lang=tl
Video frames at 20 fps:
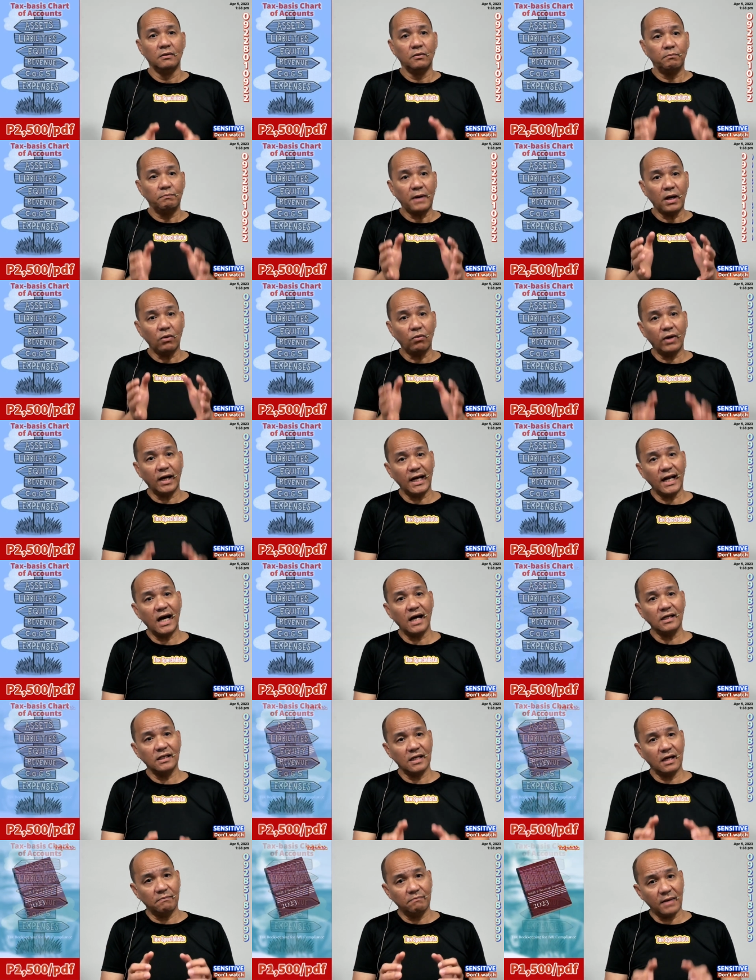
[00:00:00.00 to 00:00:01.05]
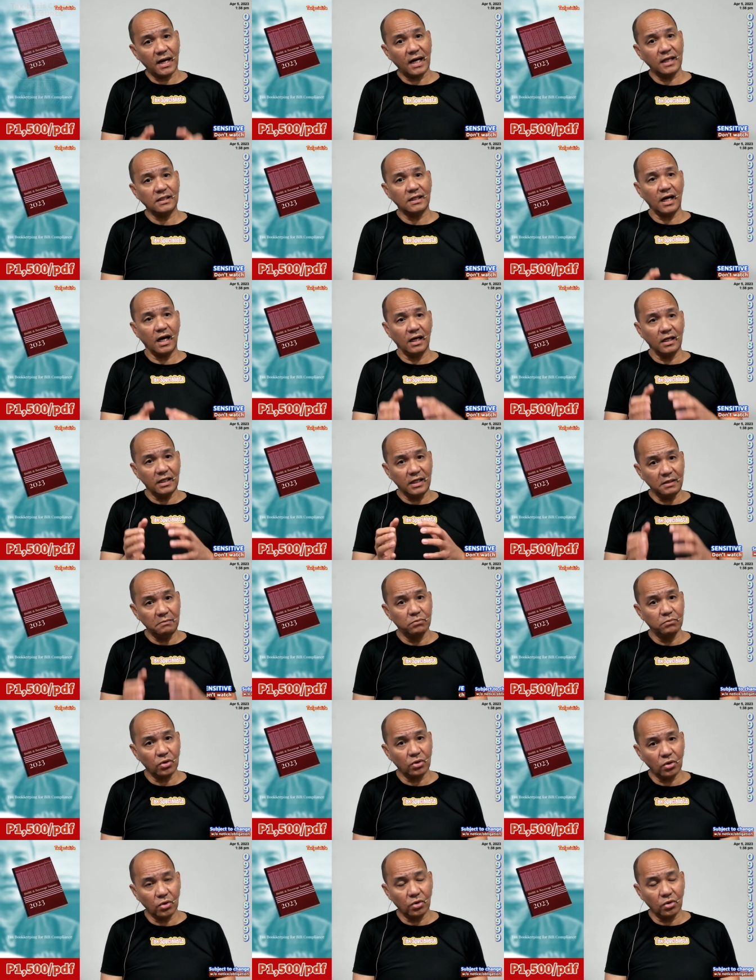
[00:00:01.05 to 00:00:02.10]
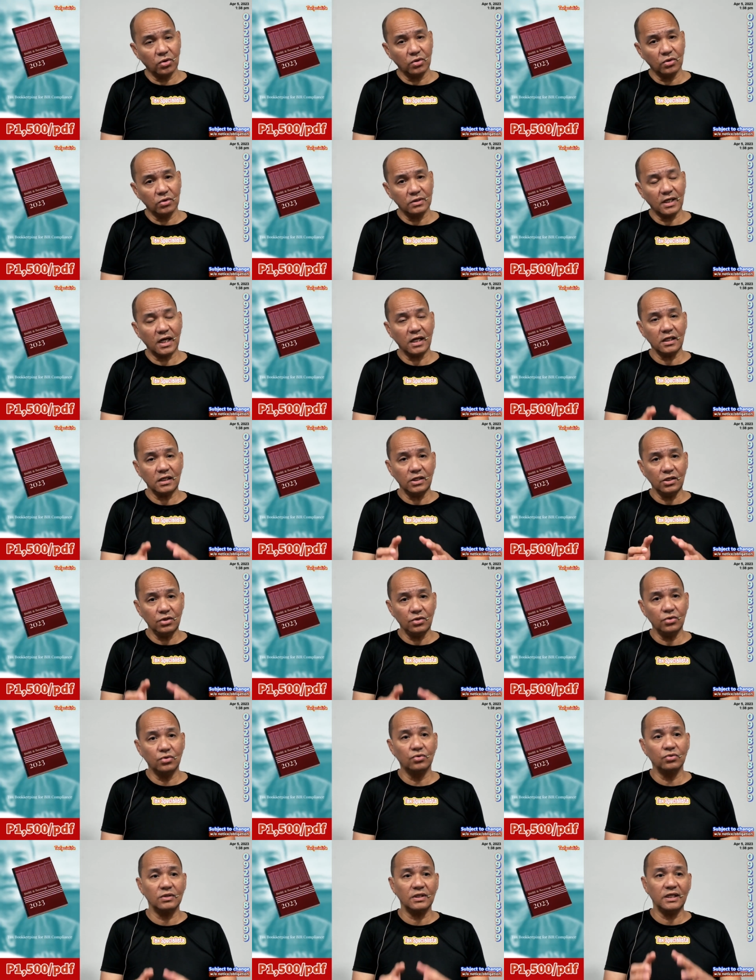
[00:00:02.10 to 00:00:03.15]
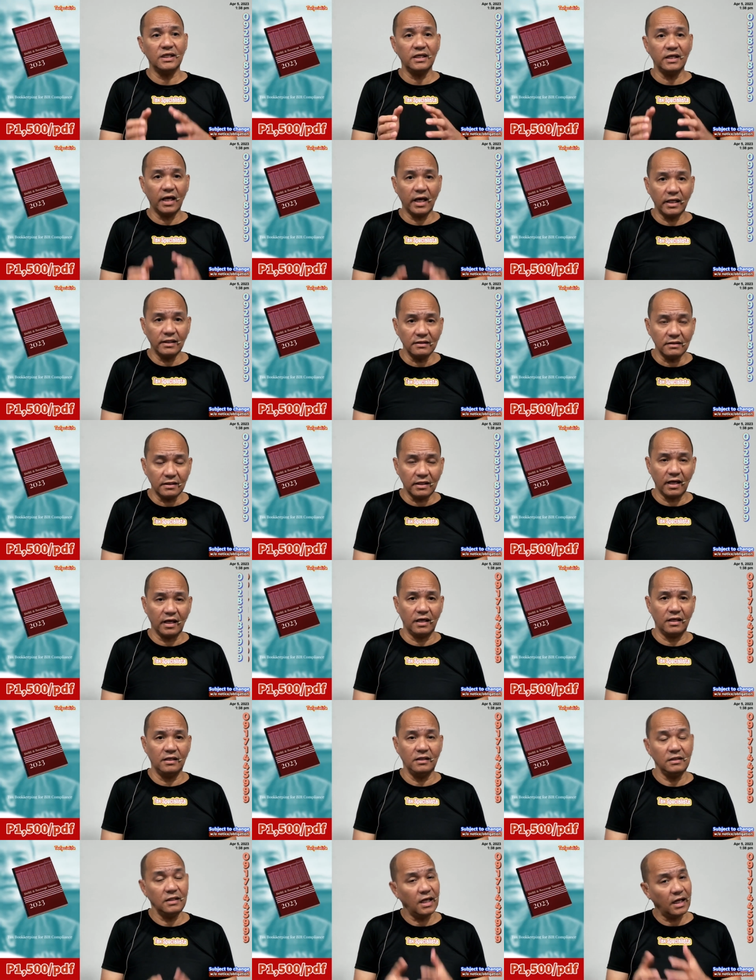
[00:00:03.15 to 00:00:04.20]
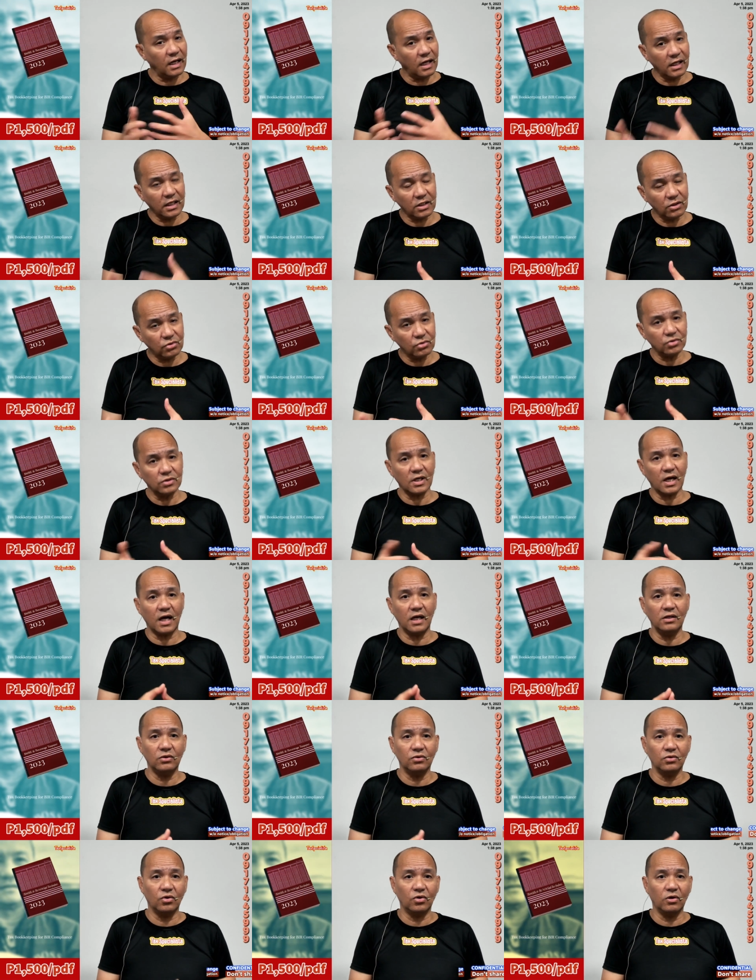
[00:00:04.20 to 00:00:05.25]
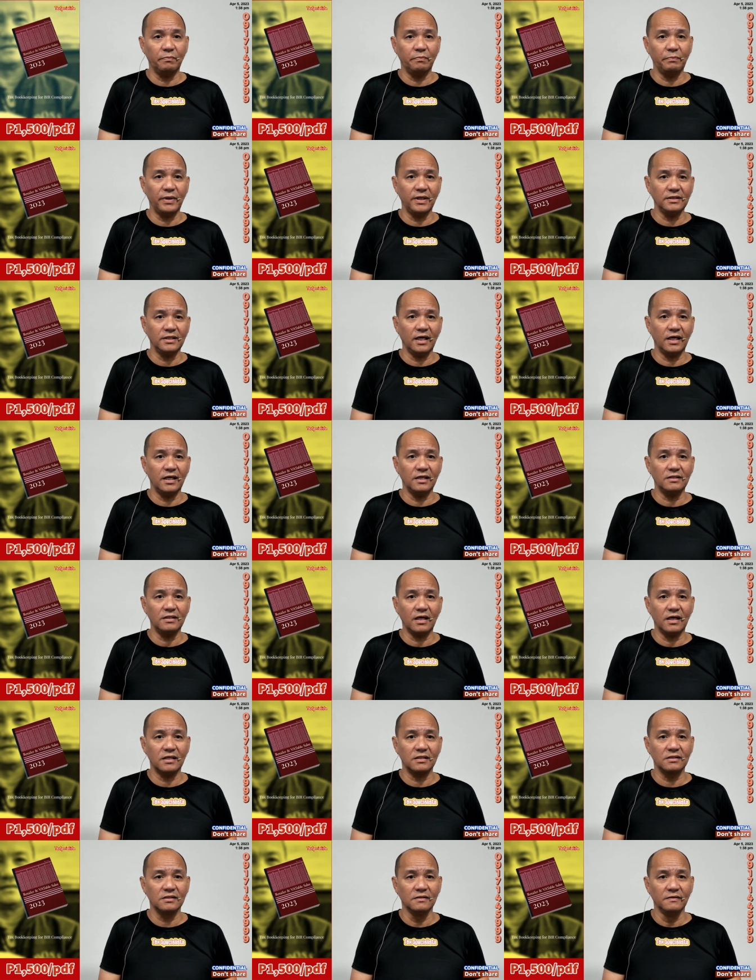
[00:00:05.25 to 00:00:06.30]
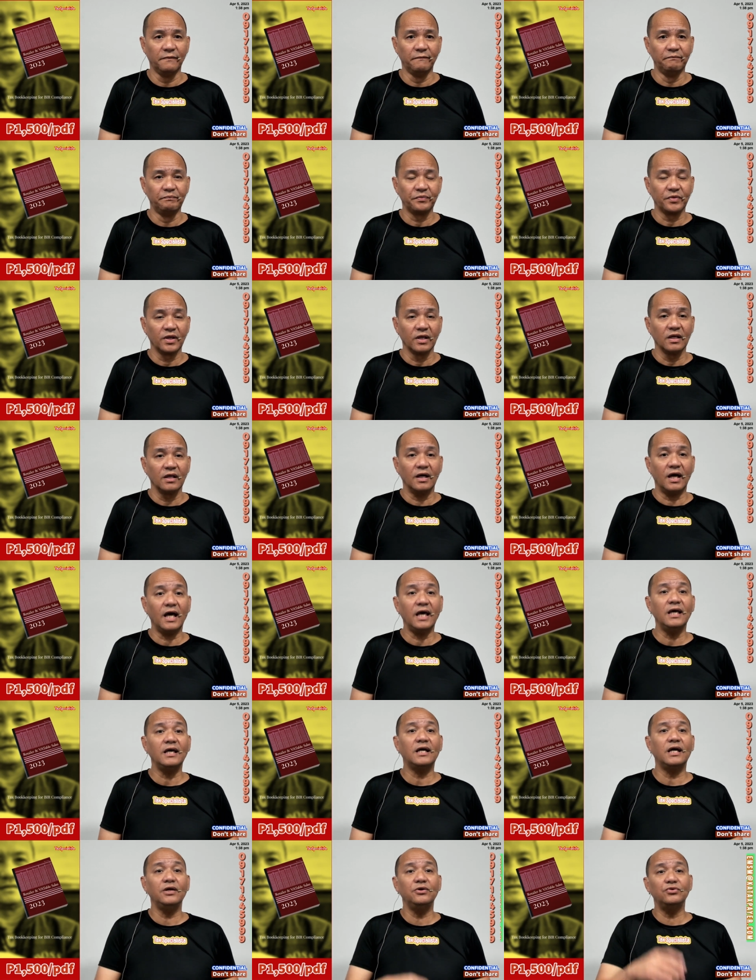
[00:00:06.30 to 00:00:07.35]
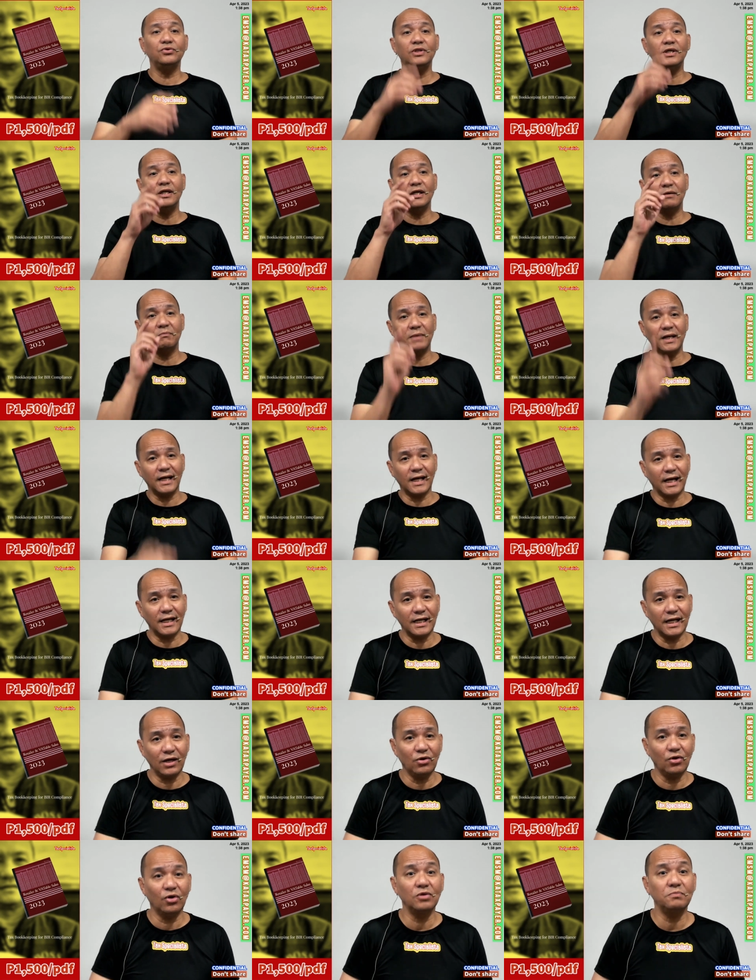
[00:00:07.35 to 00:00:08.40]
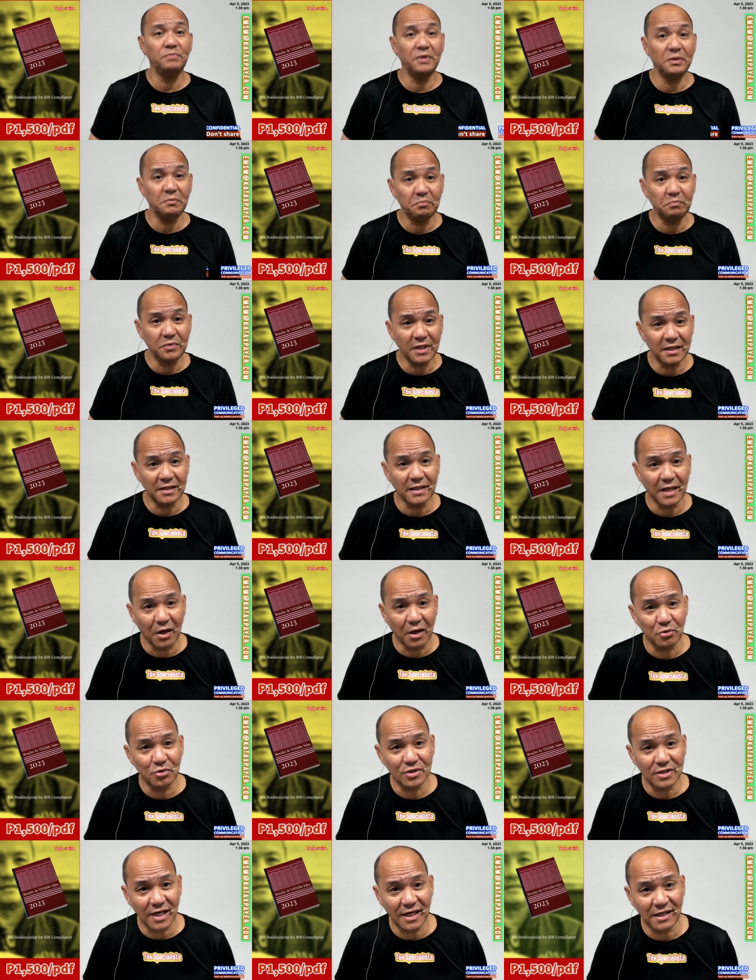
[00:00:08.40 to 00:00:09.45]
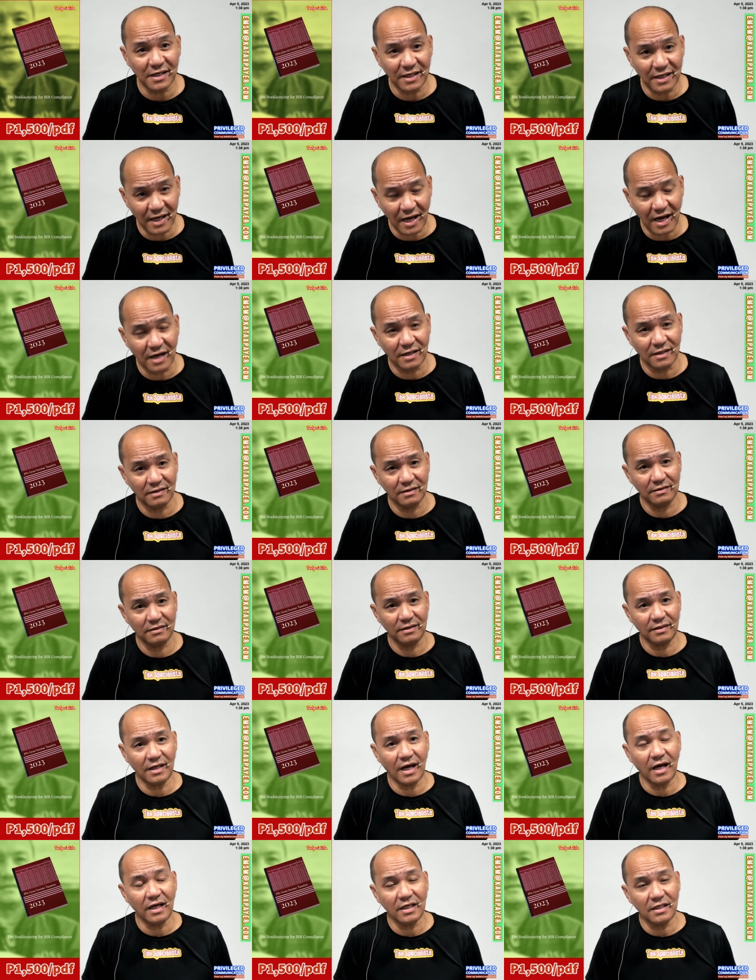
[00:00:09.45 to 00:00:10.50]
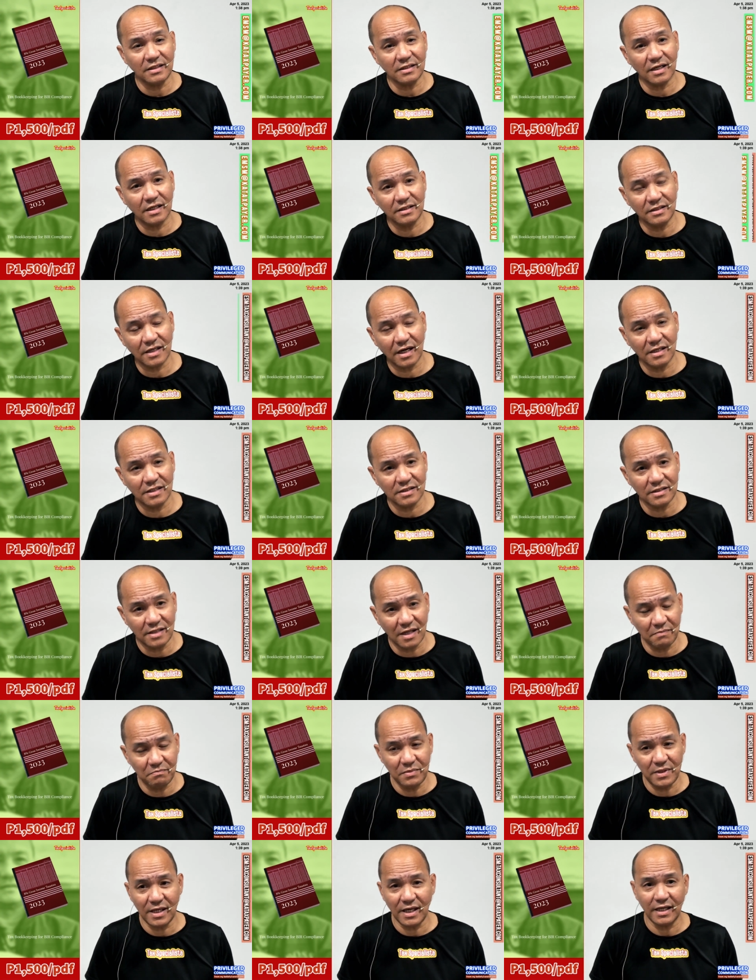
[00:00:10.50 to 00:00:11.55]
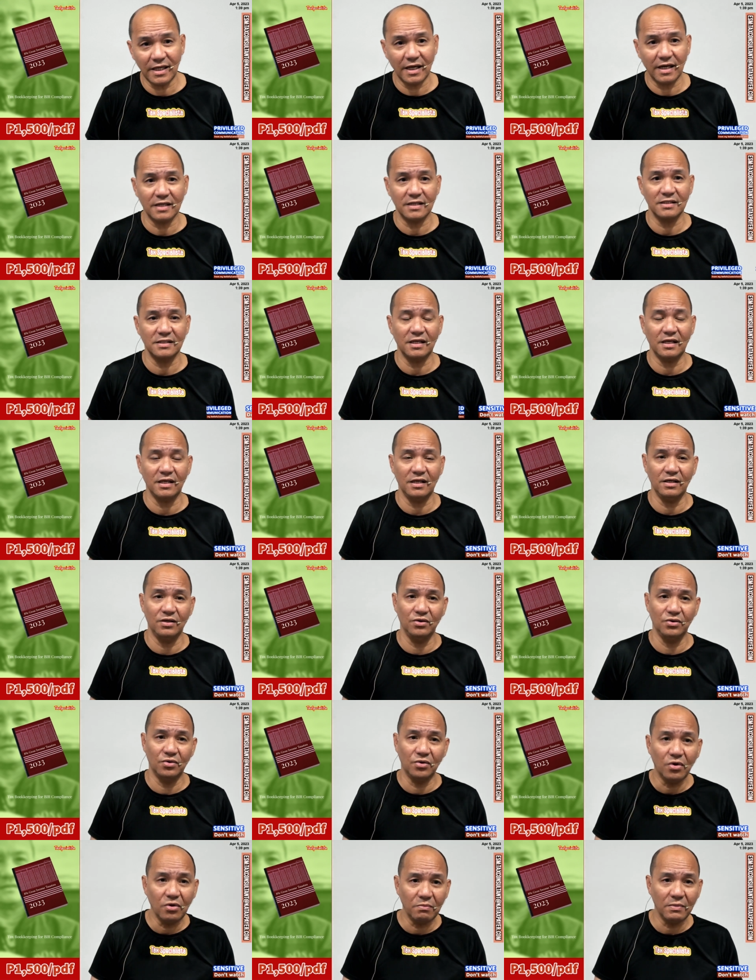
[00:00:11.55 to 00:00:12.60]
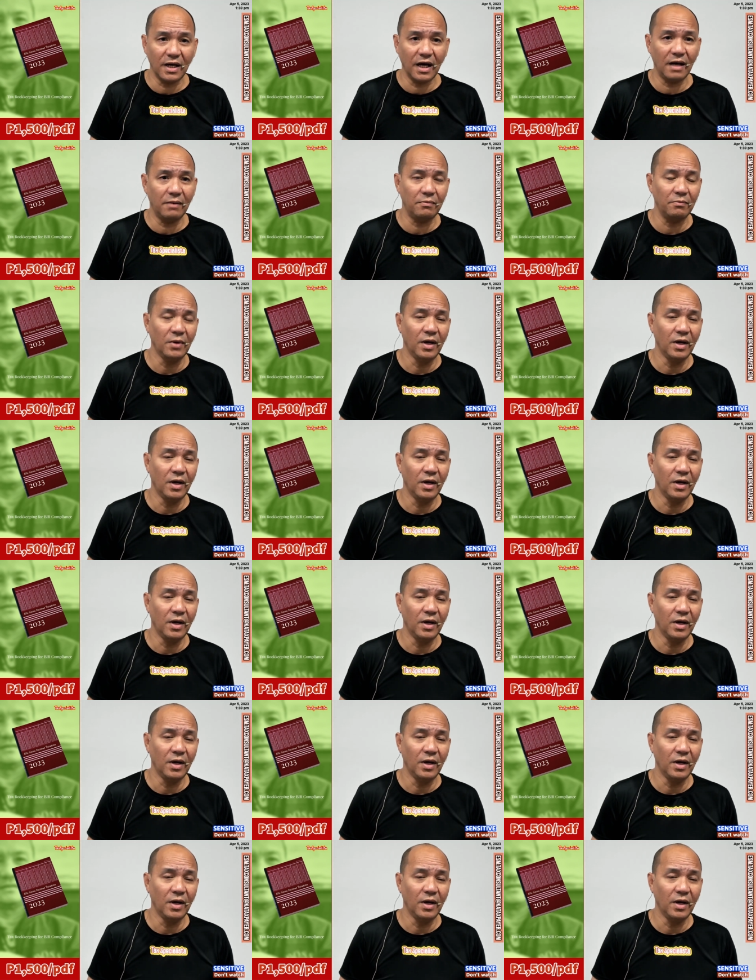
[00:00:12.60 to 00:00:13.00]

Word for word: pag walang laman ang libro ng inyong kliyente, hindi lang ito sa ano, open cases, ay kayo din ang mananagot 50,000 yan ang i-charge ng BIR sa inyo, mga